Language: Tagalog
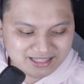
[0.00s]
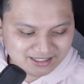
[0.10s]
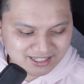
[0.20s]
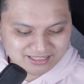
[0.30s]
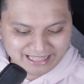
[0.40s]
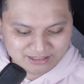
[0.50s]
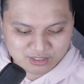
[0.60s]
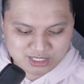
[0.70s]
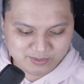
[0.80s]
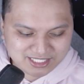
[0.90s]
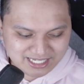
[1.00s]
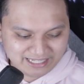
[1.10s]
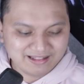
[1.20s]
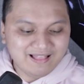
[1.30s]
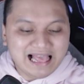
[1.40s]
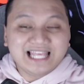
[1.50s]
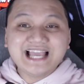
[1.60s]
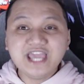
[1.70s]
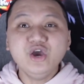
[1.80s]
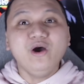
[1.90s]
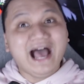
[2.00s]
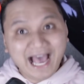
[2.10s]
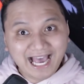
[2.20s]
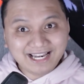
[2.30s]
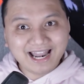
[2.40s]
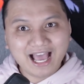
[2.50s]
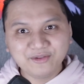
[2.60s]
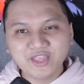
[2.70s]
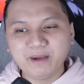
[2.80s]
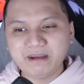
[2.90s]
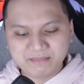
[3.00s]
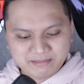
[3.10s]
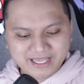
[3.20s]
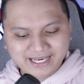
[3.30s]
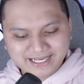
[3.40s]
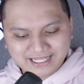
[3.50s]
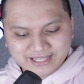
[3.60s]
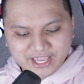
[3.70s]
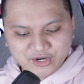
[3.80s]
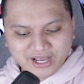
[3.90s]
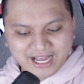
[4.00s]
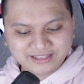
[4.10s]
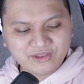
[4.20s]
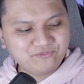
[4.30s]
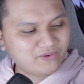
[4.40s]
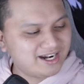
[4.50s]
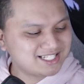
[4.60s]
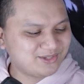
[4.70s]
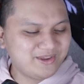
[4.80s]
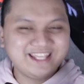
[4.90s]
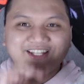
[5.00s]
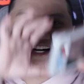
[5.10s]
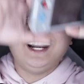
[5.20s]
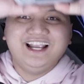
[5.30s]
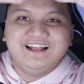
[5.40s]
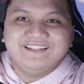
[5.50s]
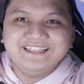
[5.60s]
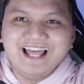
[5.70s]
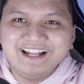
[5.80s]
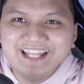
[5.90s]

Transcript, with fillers: ng Nintendo Switch Lite. Ngayong araw na mamimili na tayo ng ating first winner ng